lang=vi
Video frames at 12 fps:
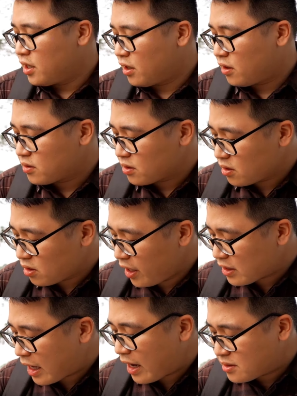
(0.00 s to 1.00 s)
Ờ,
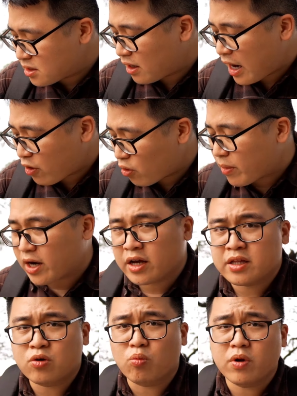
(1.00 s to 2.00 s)
hiện tại giờ hai con máy
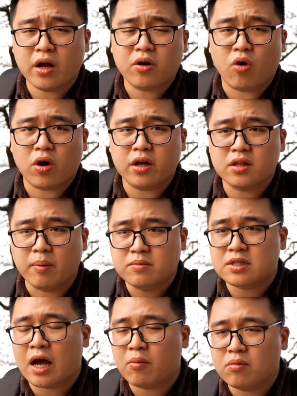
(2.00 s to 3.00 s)
này thì cũng đang có cái
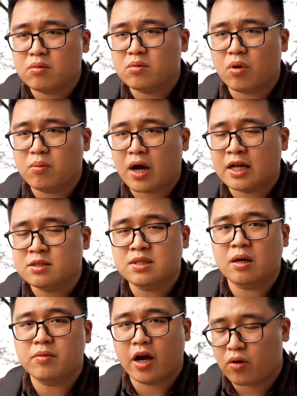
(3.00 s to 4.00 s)
tầm dáng nó cũng khá là xem
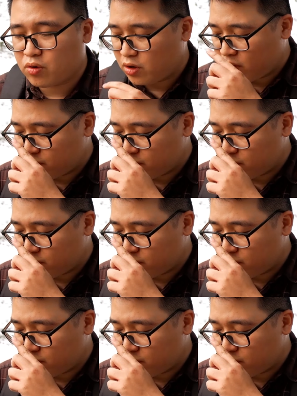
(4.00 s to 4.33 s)
xem nhau.